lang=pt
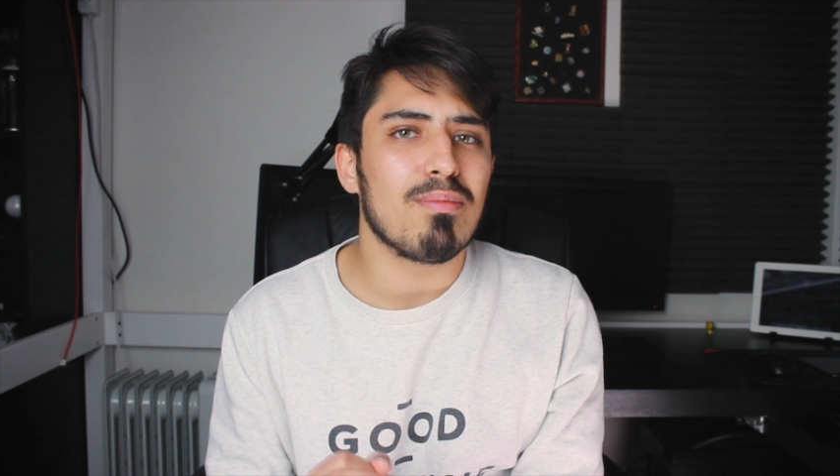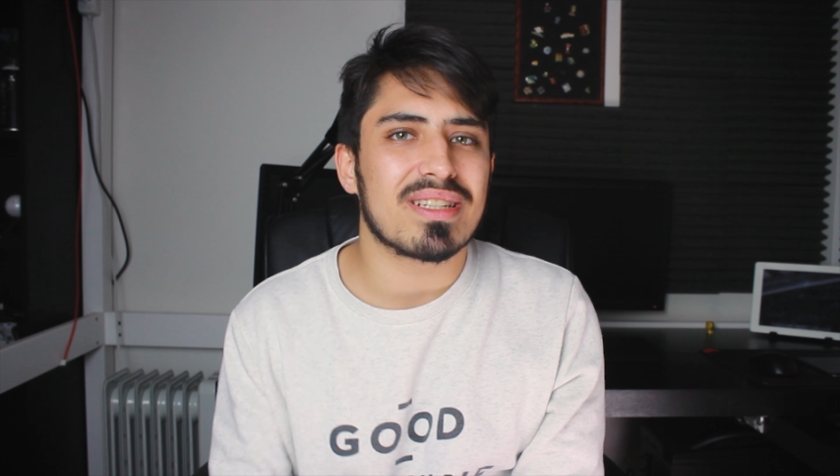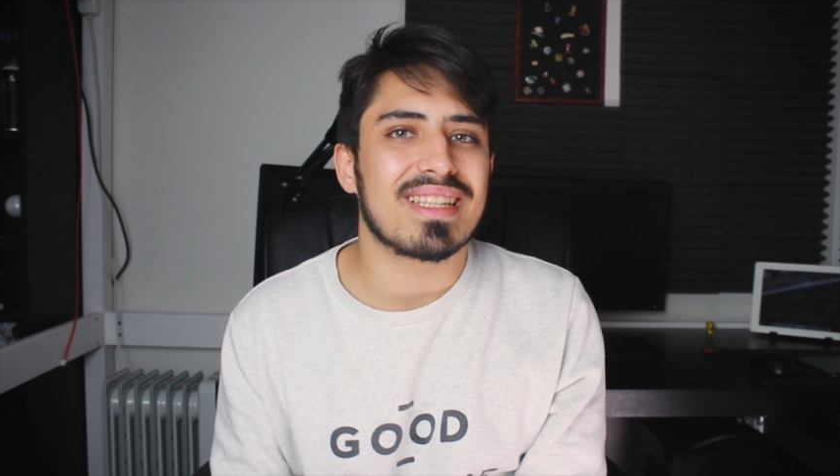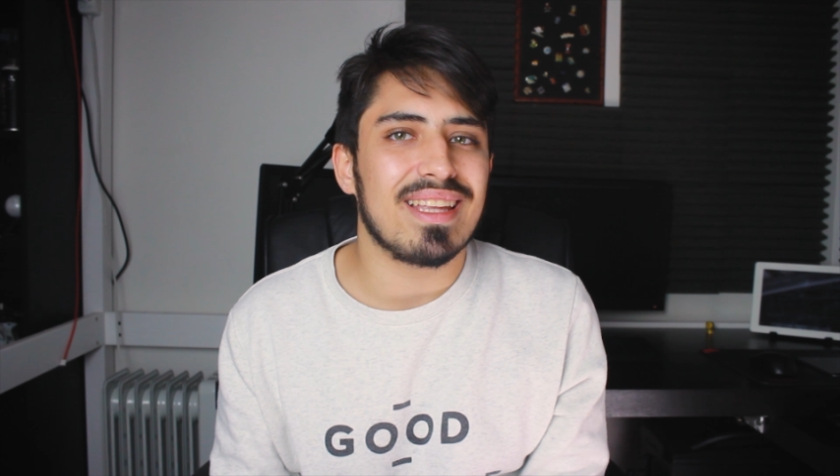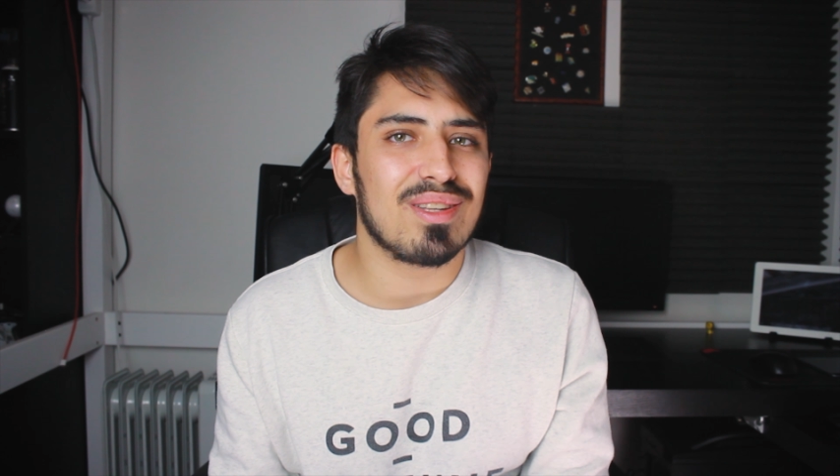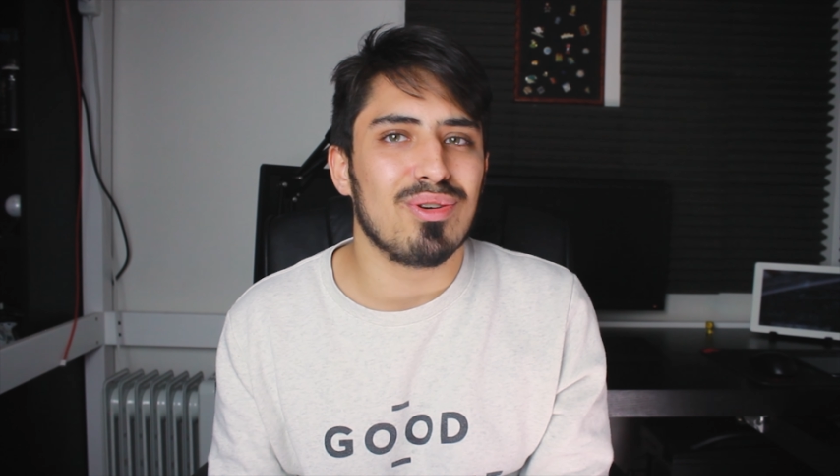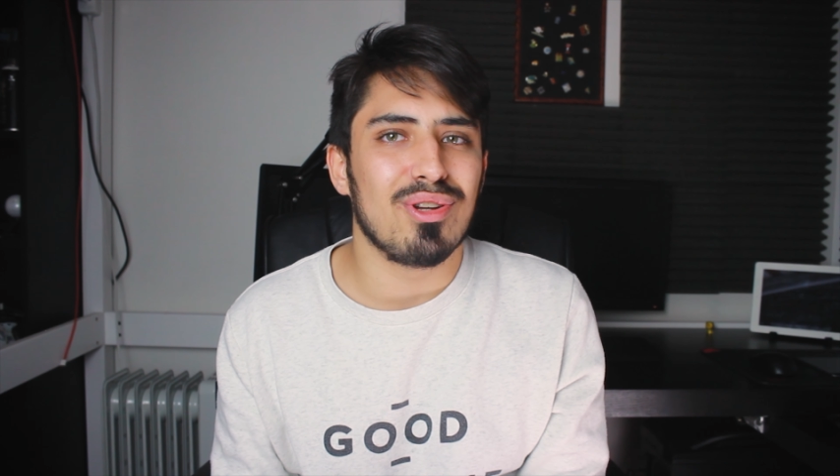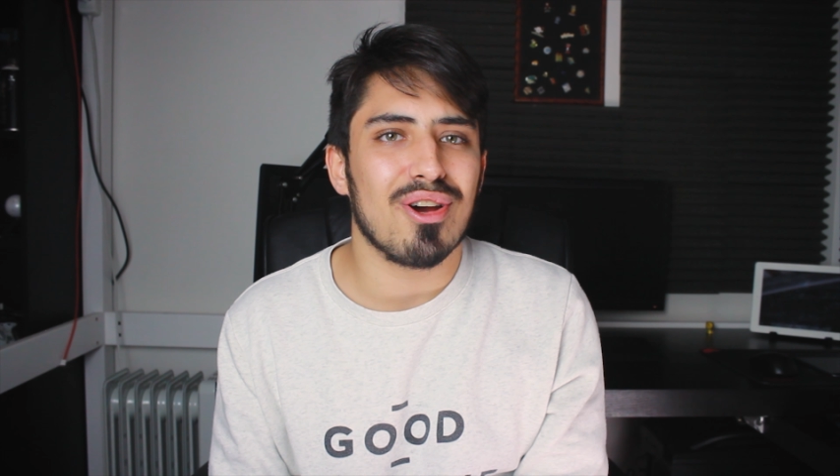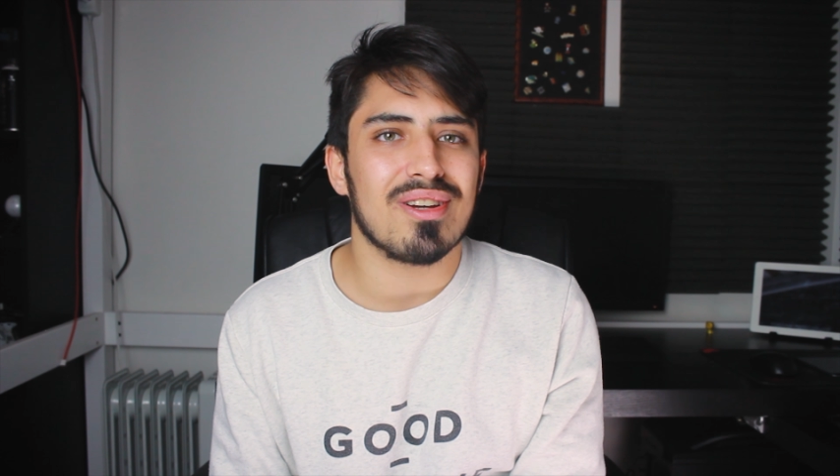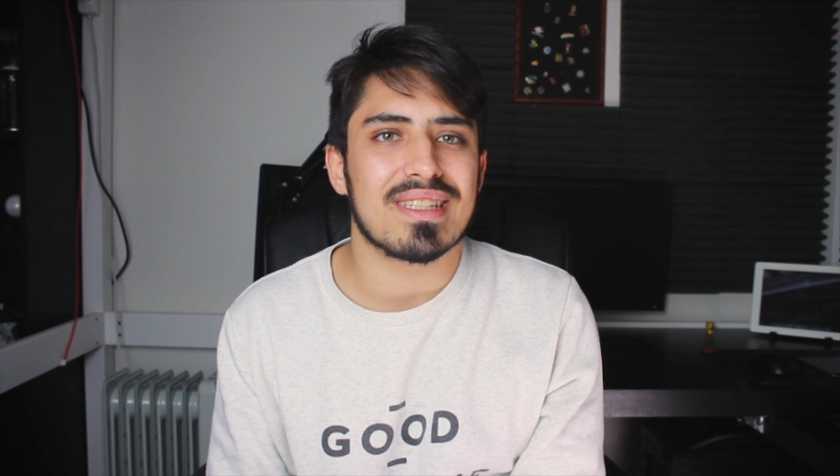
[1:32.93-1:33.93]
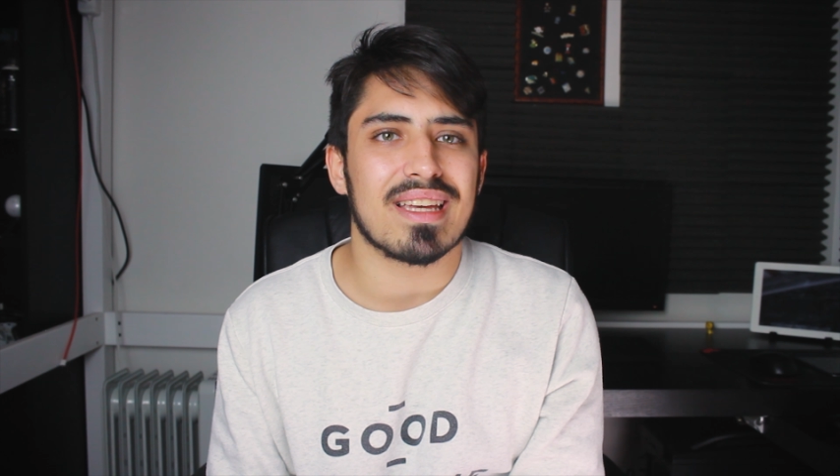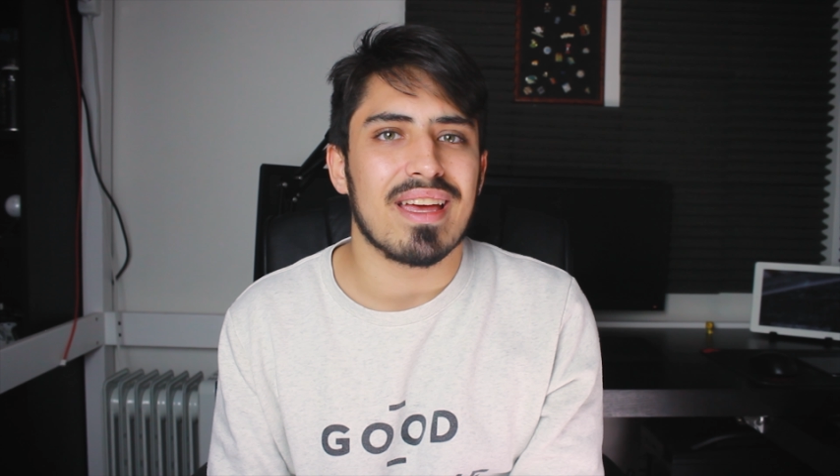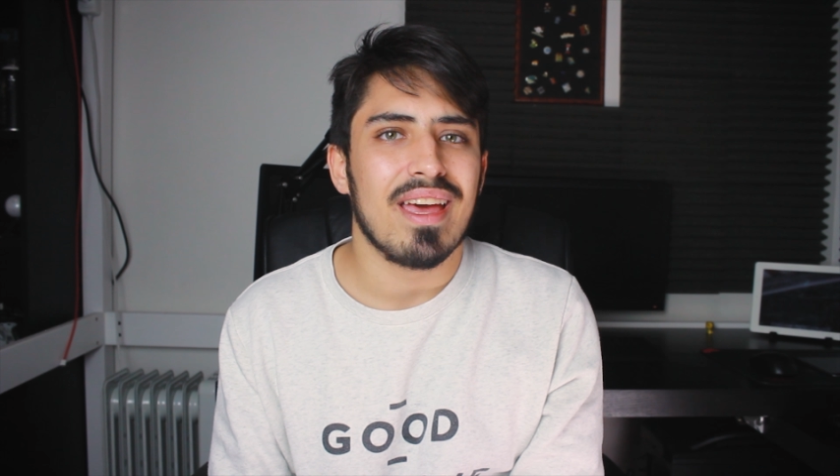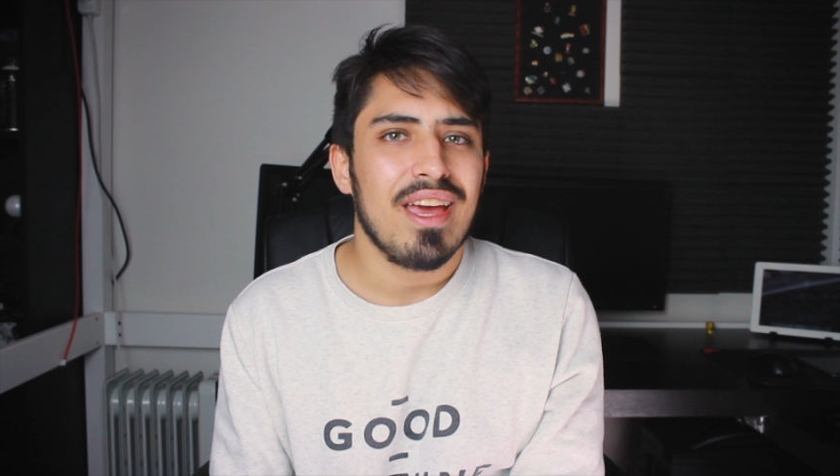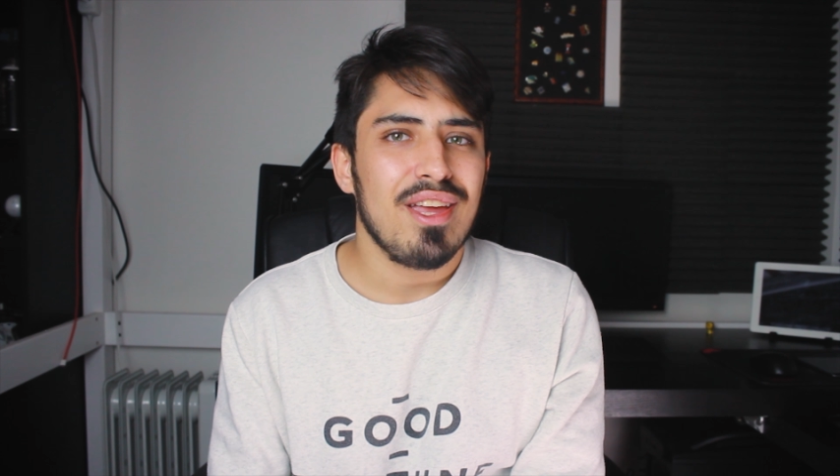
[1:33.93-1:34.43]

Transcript: bastante curiosa